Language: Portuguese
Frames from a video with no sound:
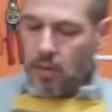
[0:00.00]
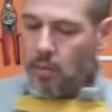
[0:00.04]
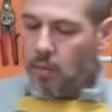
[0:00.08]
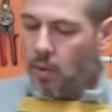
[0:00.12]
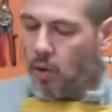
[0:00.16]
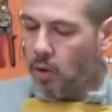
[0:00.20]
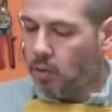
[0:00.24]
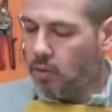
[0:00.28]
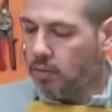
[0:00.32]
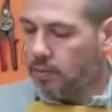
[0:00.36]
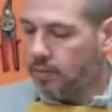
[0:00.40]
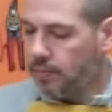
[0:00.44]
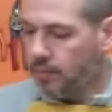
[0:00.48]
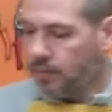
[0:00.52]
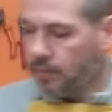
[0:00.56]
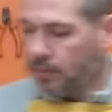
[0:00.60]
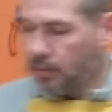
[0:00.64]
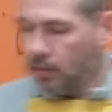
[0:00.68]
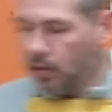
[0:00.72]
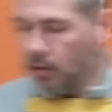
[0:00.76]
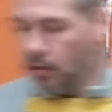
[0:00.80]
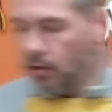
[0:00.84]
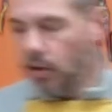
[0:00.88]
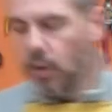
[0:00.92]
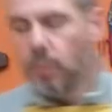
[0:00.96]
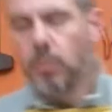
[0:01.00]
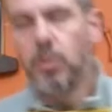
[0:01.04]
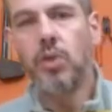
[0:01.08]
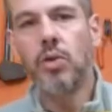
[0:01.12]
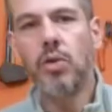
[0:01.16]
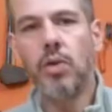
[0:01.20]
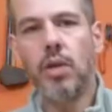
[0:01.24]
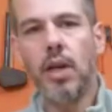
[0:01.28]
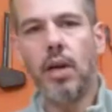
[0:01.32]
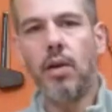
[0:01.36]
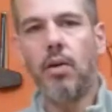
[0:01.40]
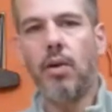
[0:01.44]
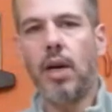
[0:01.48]
Bom, vamos
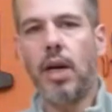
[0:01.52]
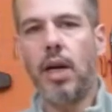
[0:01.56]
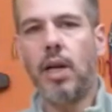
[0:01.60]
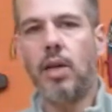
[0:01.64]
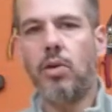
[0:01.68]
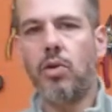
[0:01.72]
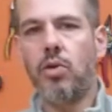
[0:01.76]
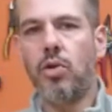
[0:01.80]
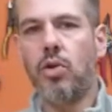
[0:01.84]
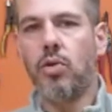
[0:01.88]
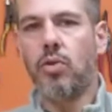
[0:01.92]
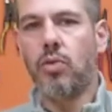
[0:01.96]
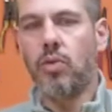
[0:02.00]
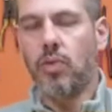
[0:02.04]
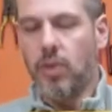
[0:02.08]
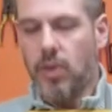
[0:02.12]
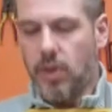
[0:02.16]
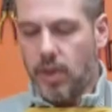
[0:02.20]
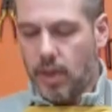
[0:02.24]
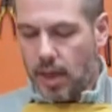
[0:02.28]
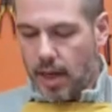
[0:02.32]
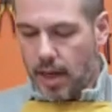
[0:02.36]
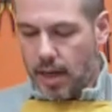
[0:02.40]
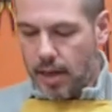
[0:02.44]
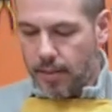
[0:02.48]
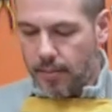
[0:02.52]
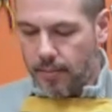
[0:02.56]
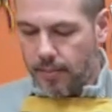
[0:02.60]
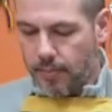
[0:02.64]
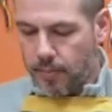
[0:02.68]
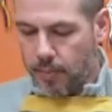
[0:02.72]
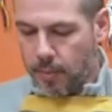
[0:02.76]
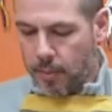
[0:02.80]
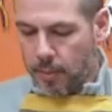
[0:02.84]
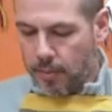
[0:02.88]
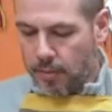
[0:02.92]
estudar o caso juntos, tá?